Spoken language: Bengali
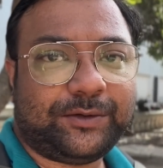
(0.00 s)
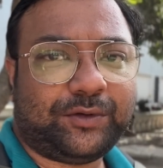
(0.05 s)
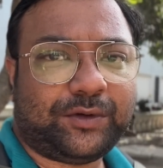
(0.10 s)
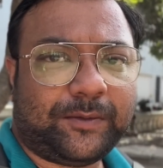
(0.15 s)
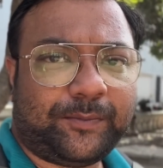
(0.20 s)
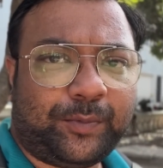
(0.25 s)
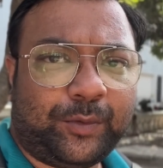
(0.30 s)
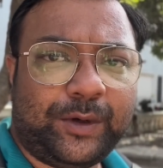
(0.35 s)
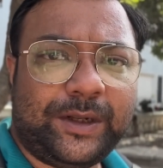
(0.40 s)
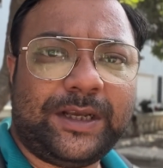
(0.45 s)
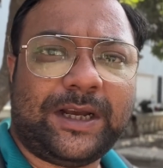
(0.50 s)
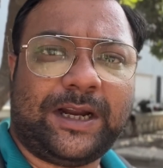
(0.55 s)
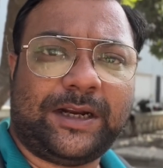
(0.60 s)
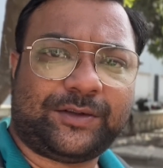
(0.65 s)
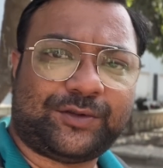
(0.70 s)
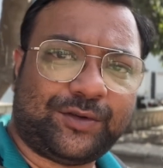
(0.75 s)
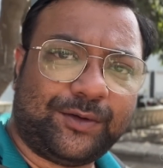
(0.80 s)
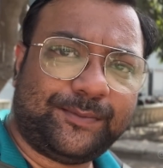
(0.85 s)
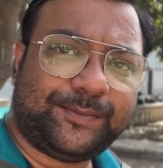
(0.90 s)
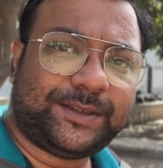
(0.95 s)
দুটো পুরি আর
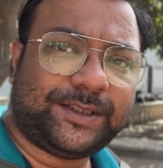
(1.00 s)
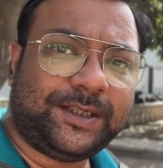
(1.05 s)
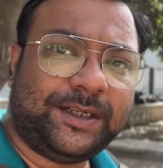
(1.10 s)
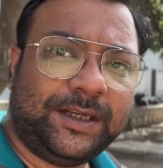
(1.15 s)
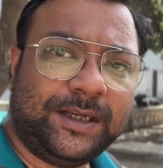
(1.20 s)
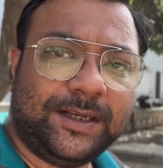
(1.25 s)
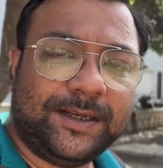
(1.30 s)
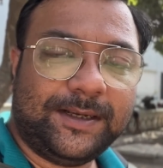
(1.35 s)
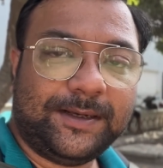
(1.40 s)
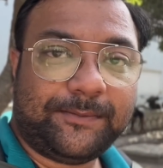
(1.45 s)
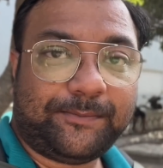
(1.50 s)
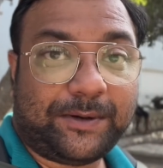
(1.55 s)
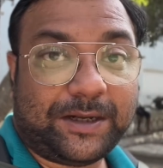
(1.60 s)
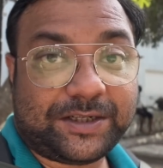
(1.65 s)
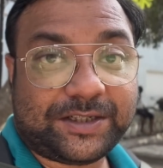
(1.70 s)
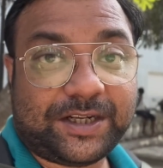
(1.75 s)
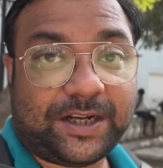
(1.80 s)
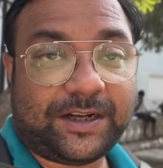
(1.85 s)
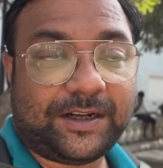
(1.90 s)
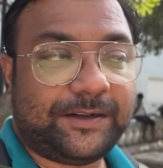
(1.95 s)
সবজি
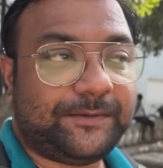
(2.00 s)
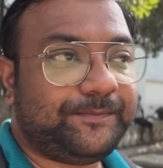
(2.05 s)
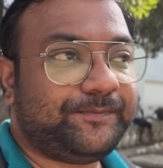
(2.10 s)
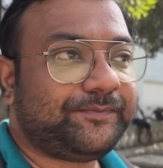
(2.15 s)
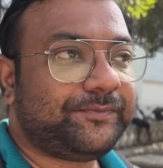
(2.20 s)
পাঁচ টাকা